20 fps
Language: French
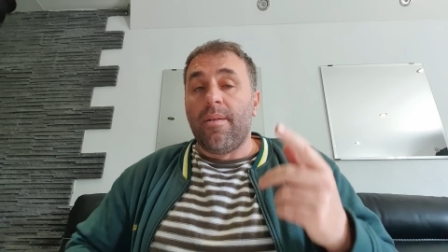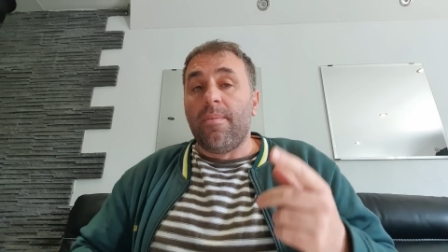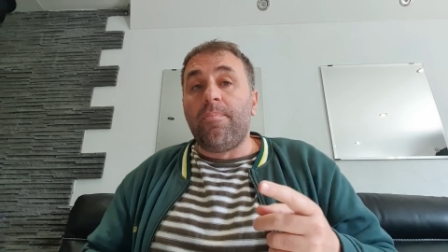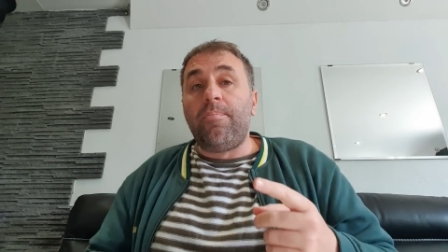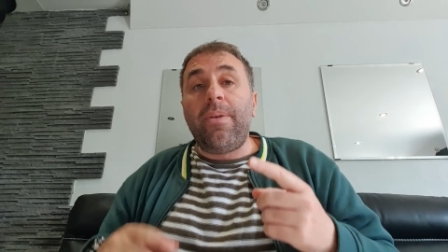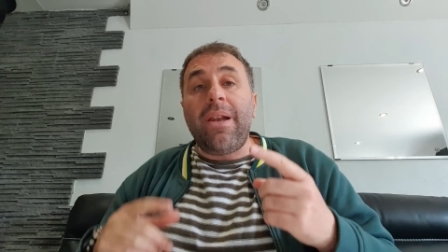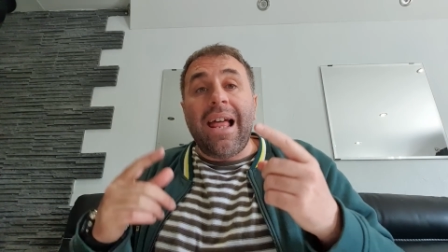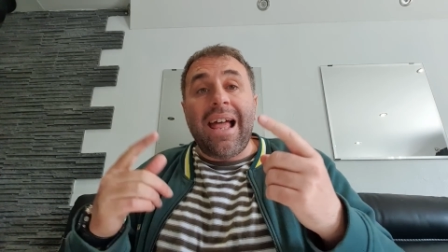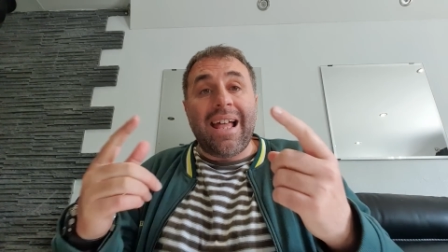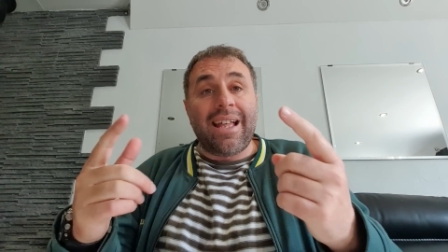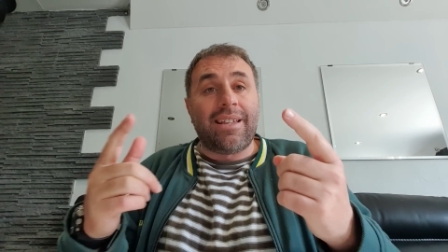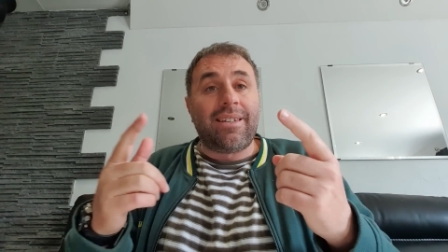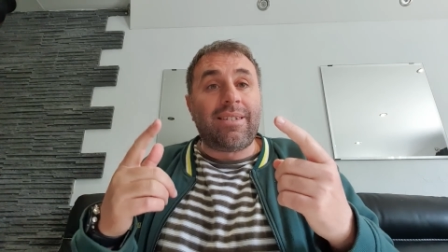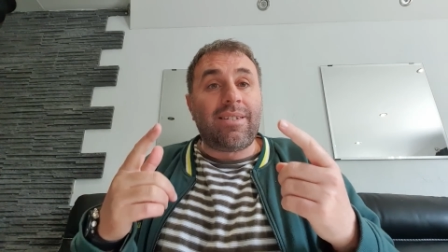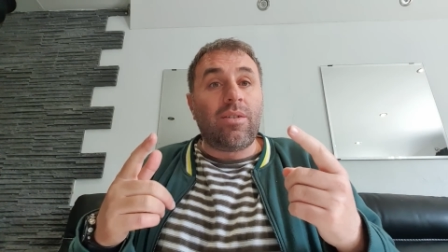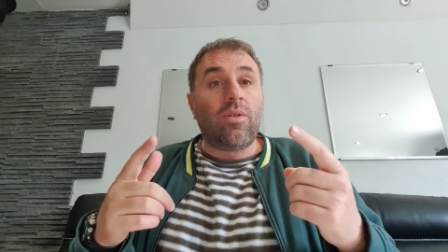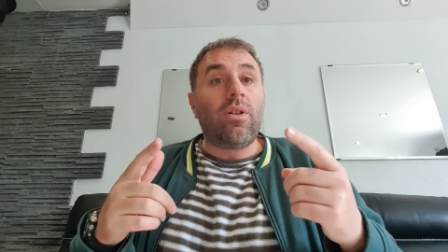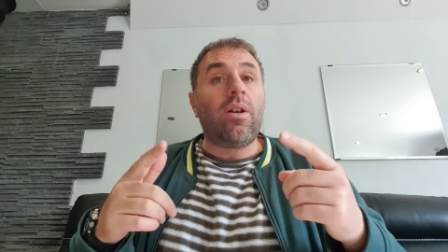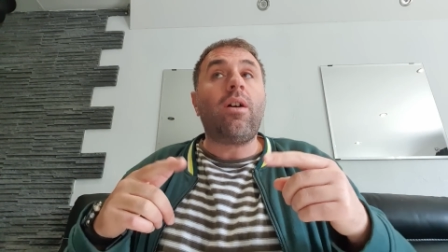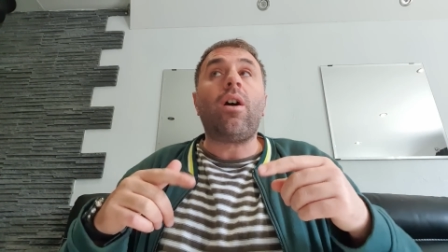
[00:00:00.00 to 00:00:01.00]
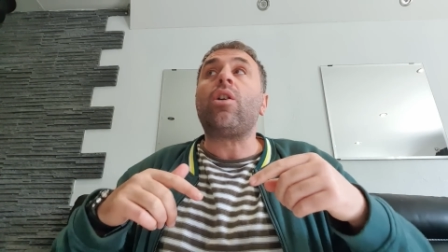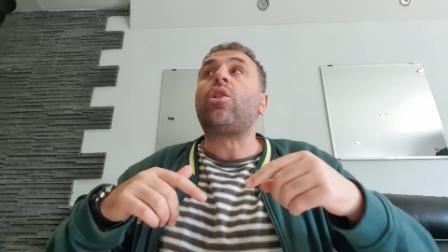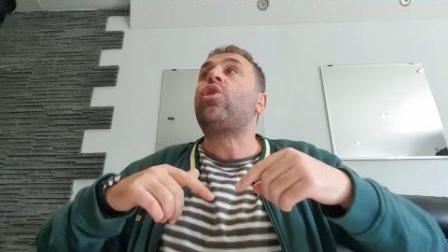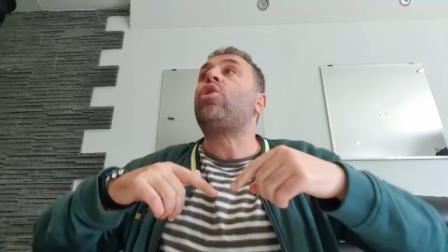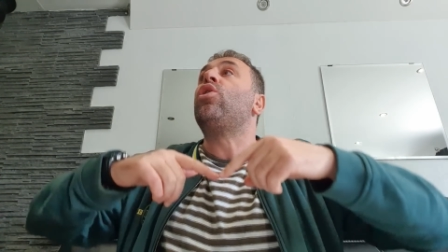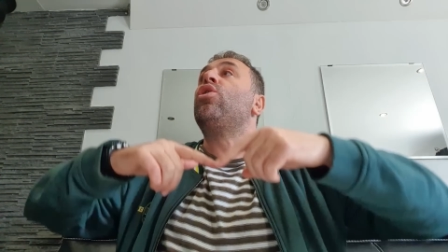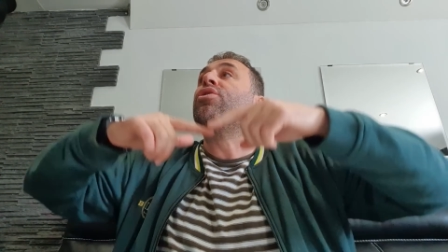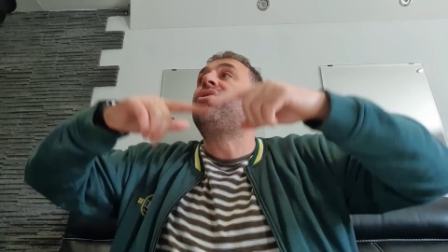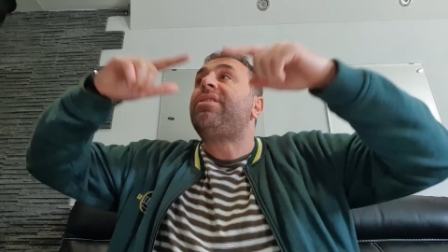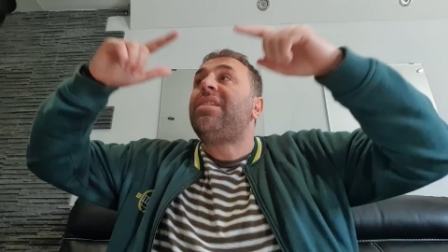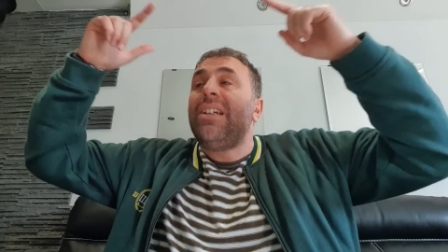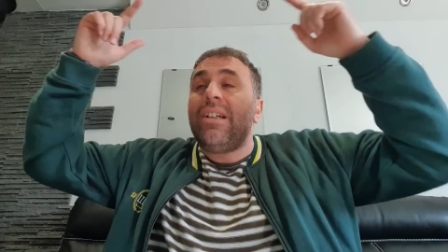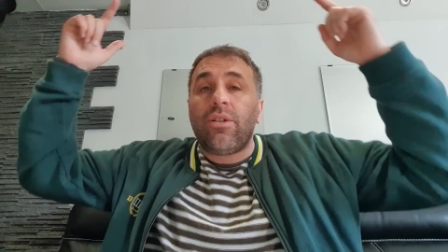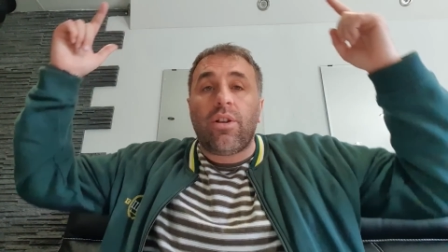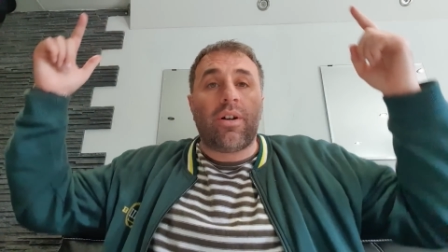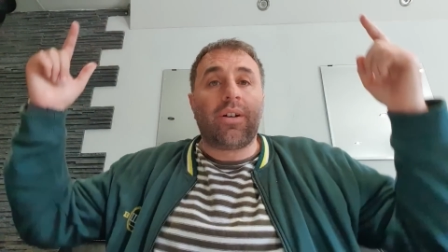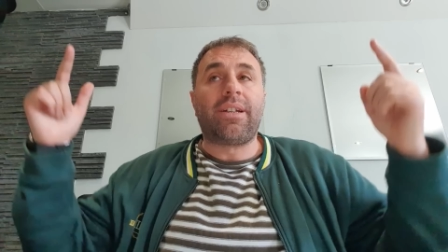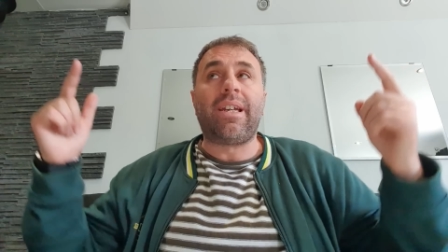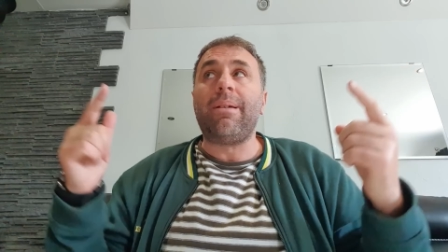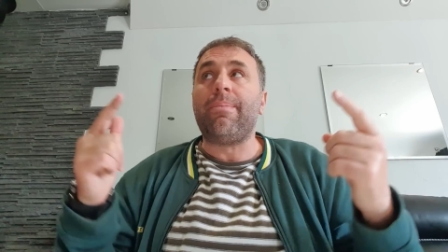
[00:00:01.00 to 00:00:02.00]
Bled,
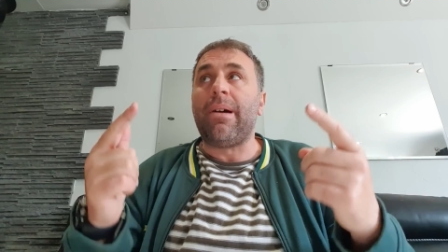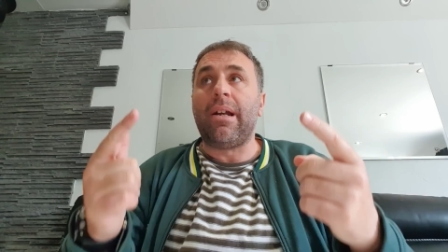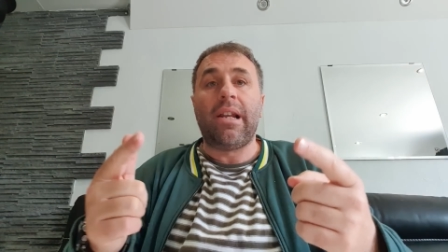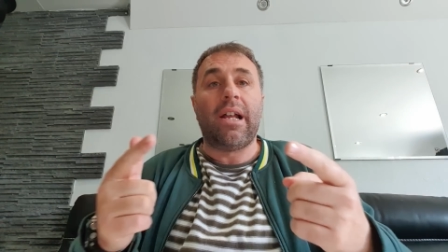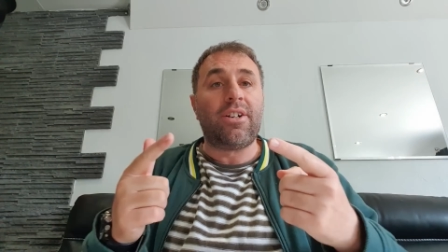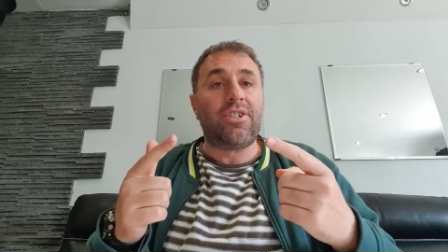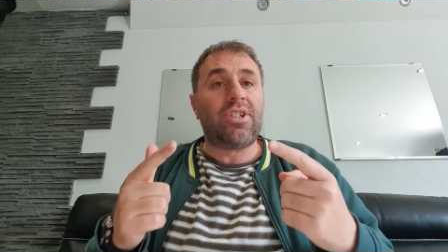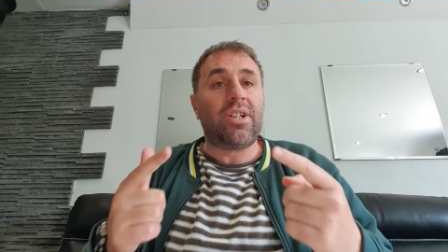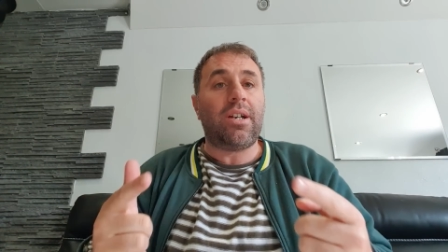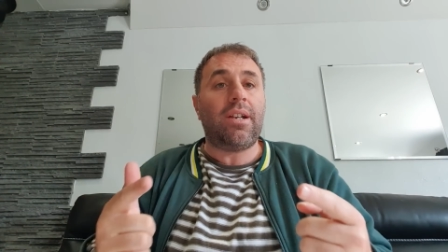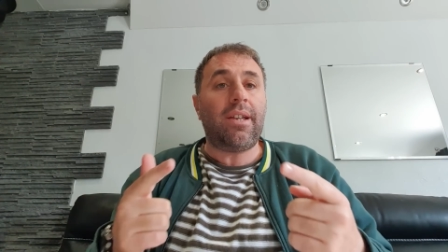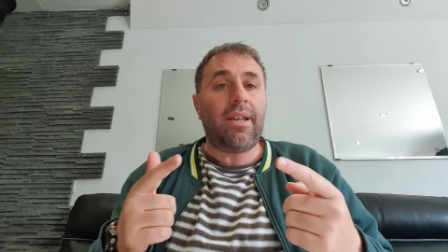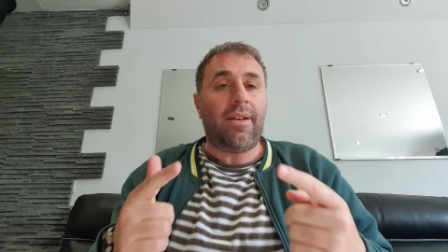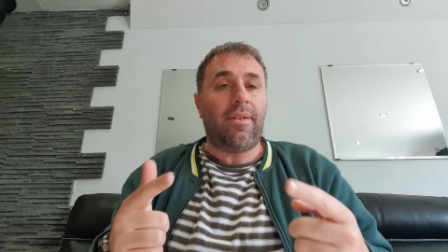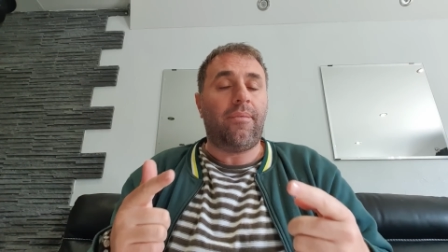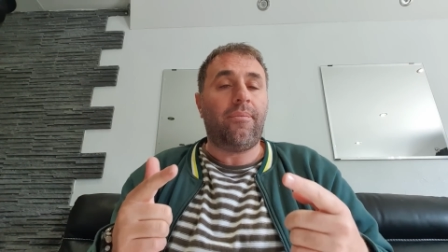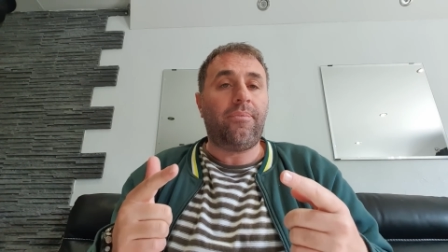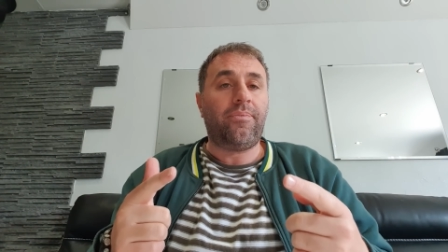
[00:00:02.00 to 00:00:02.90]
continent qui m'a l'Algérie,